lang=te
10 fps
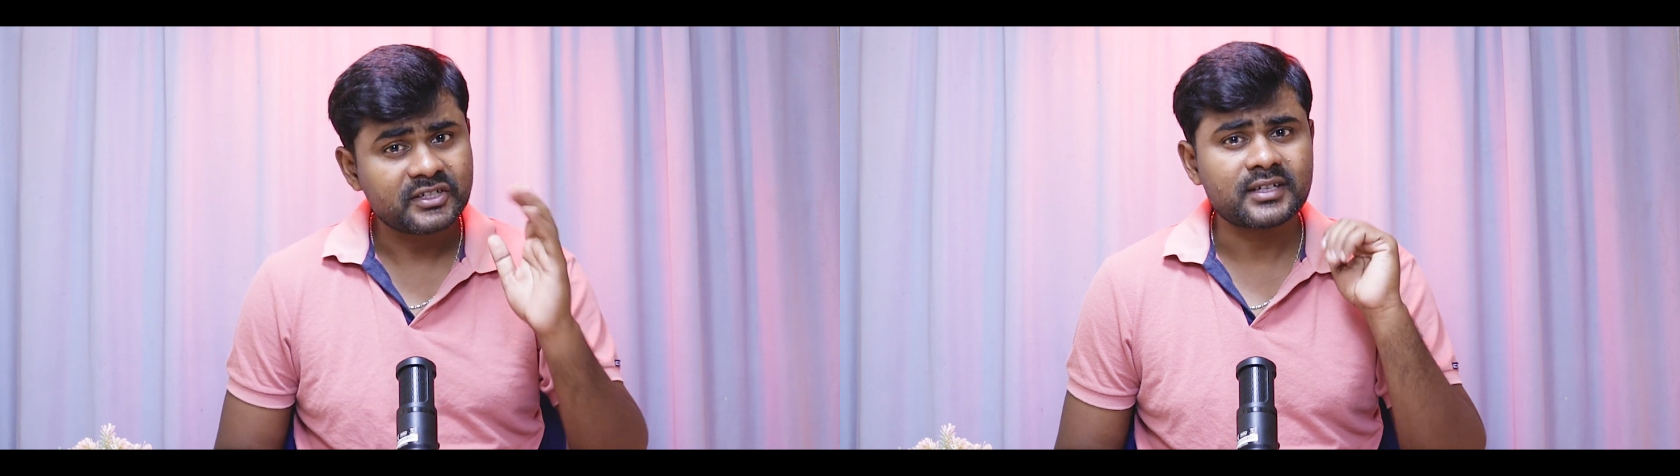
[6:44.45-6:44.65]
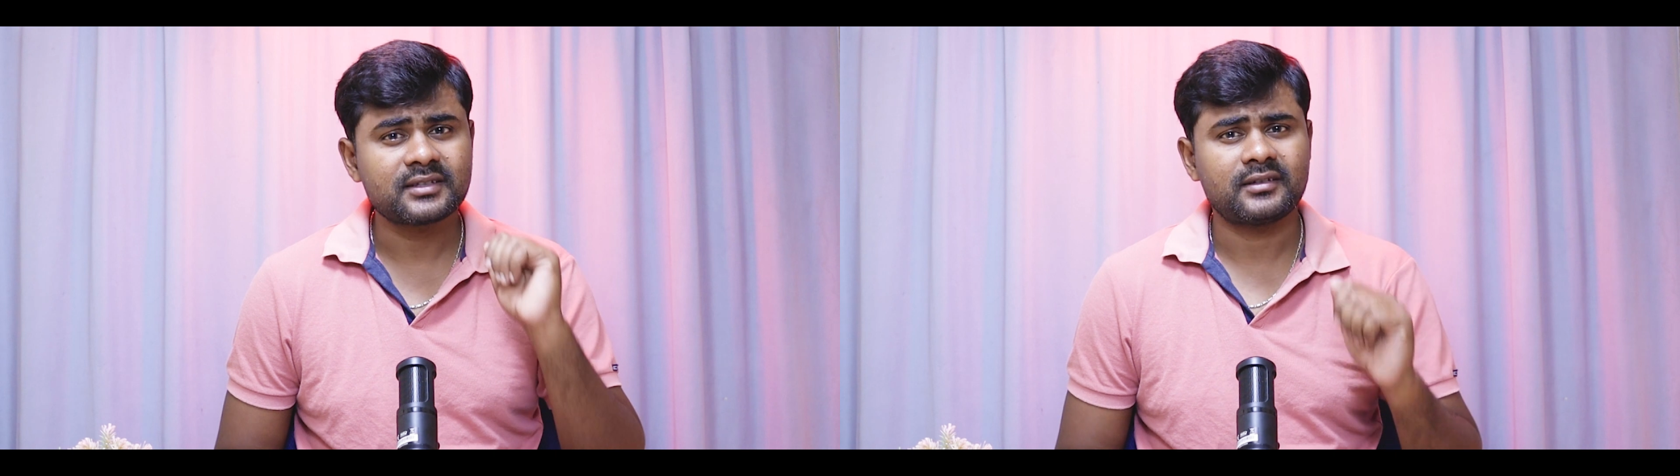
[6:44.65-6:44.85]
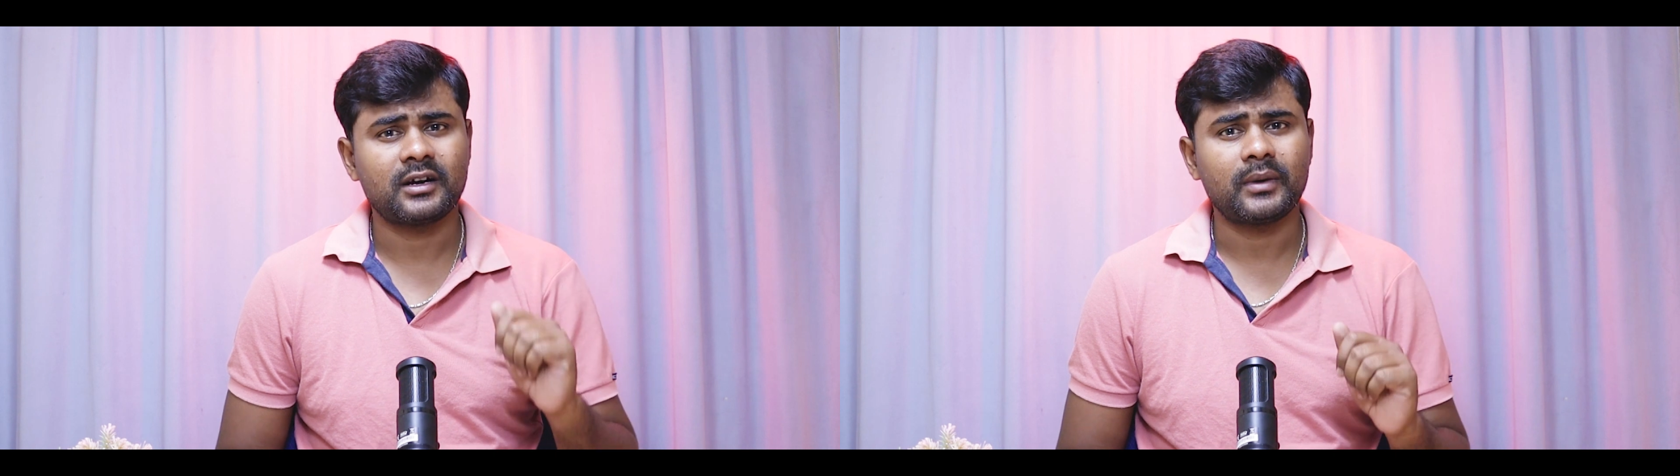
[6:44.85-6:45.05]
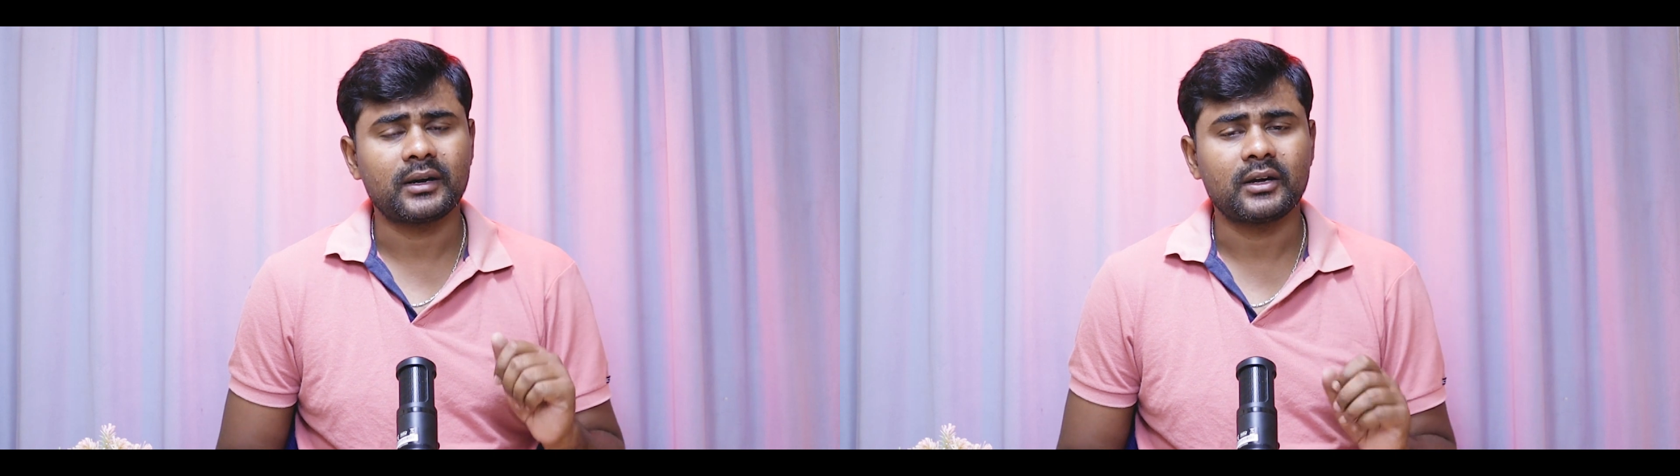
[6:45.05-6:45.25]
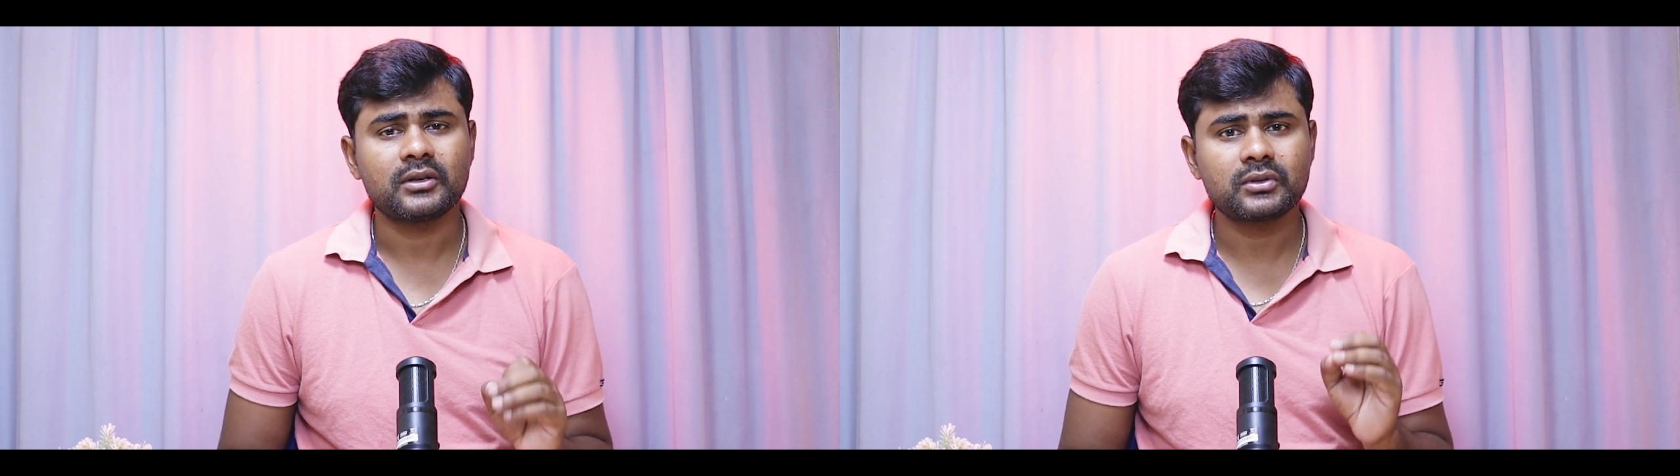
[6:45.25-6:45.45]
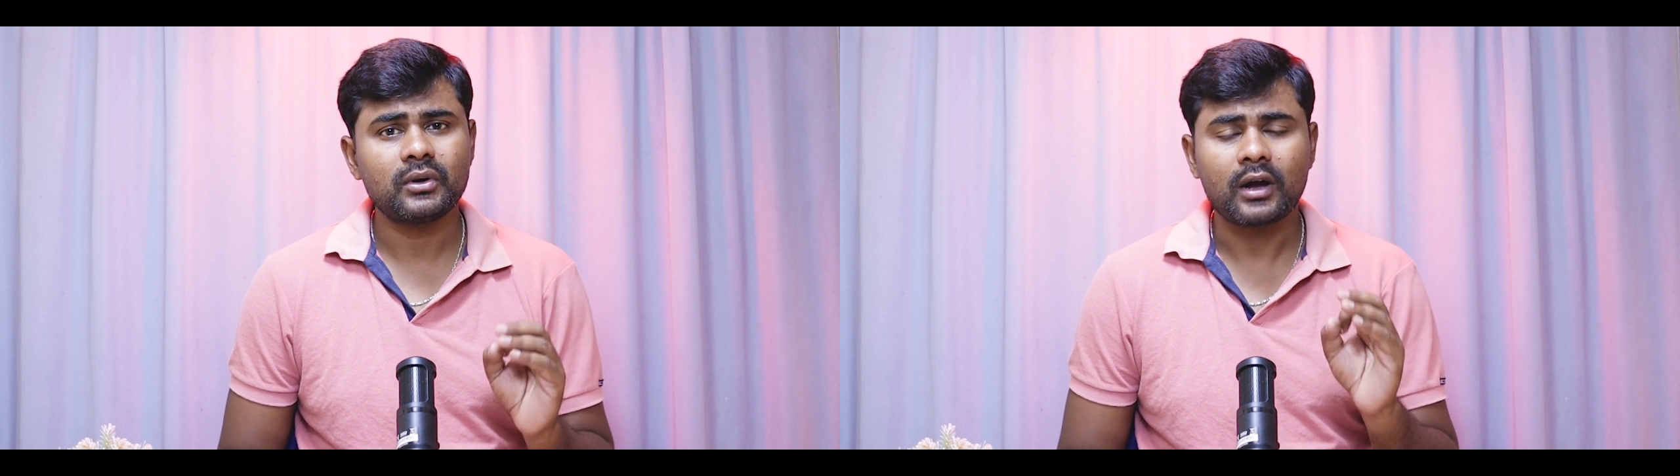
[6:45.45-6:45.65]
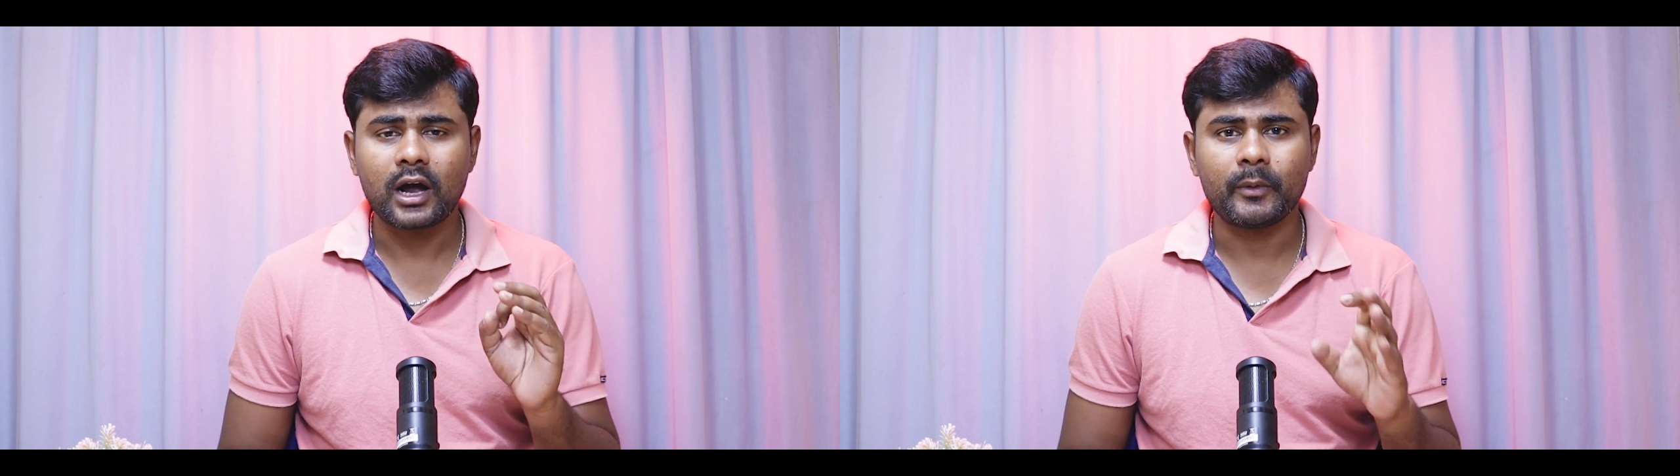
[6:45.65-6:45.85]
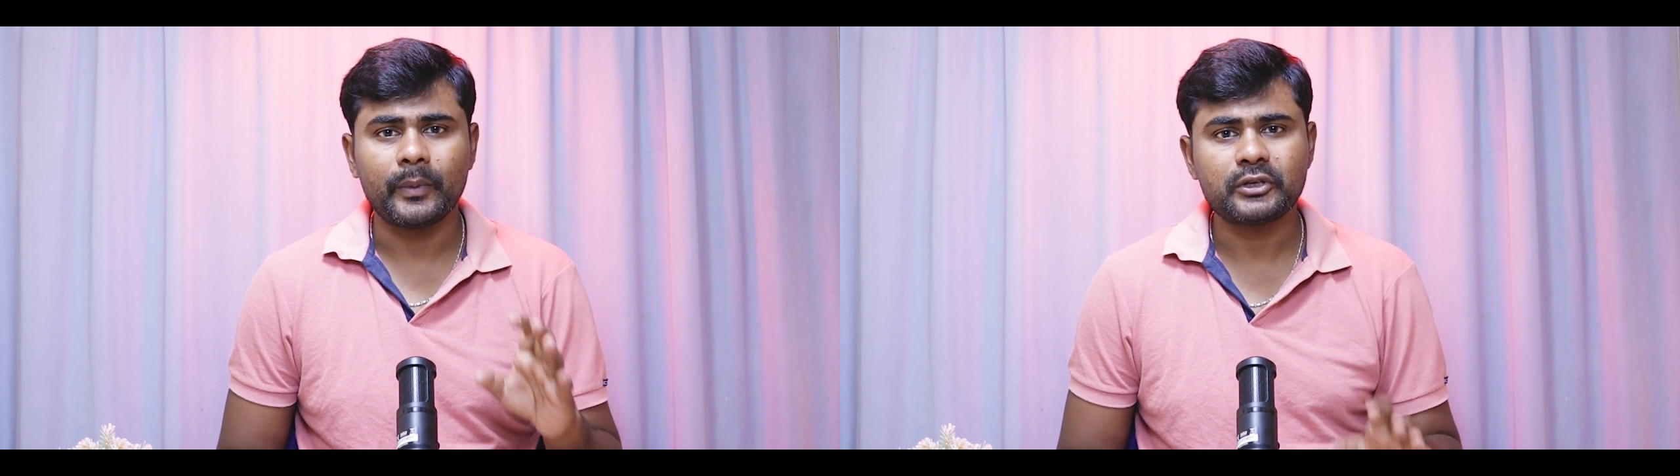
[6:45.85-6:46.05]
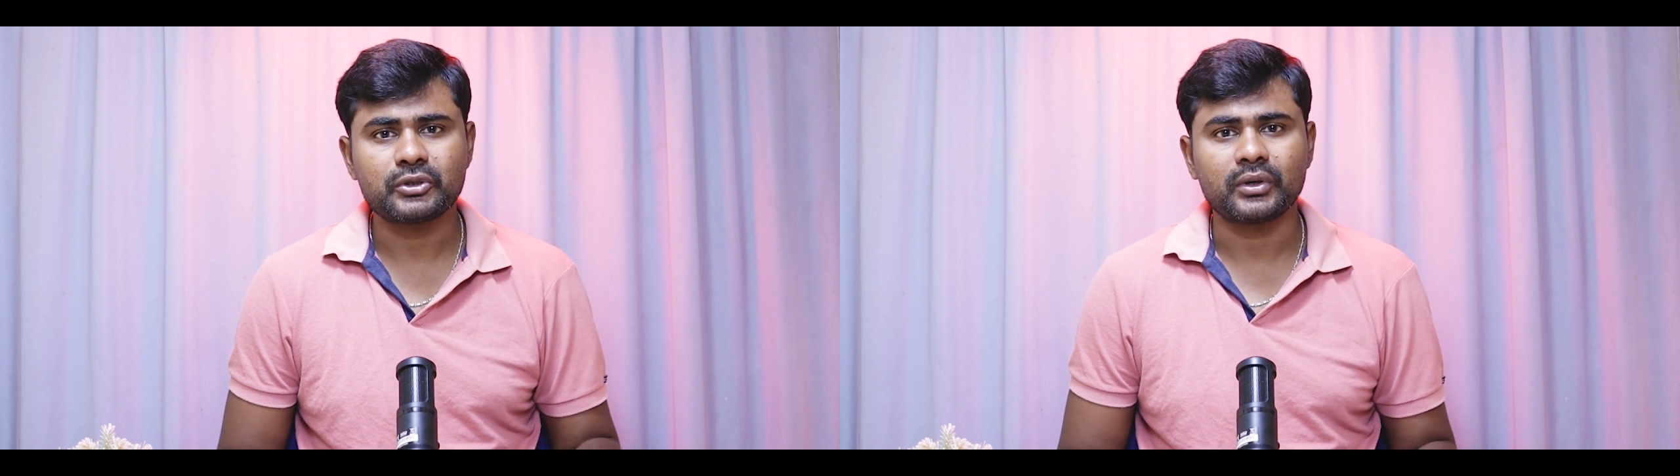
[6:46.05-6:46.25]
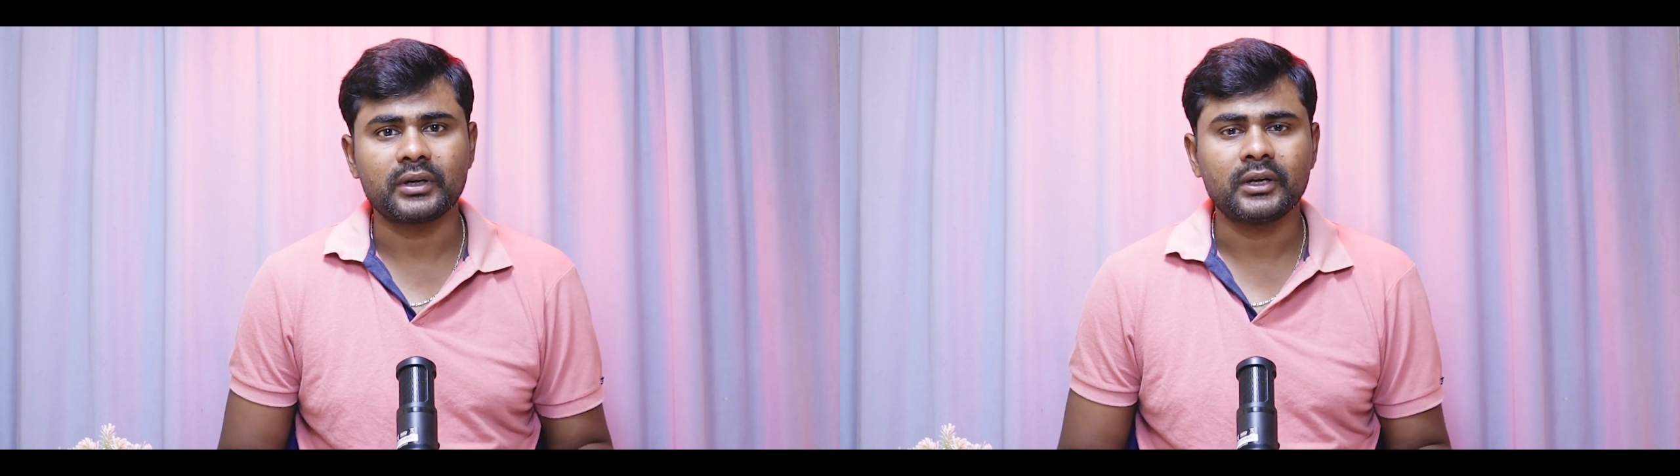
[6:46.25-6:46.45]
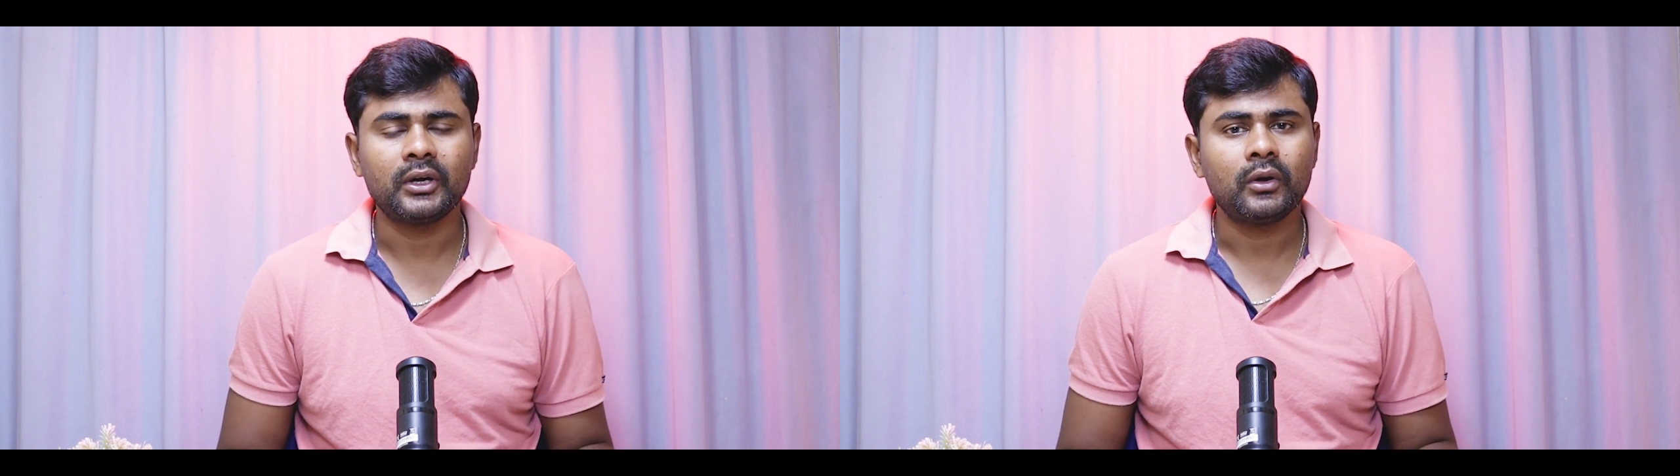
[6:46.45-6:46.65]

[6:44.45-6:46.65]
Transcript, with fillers: చేస్తుంది అనమాట సో ఆ మొబైల్ చూడండి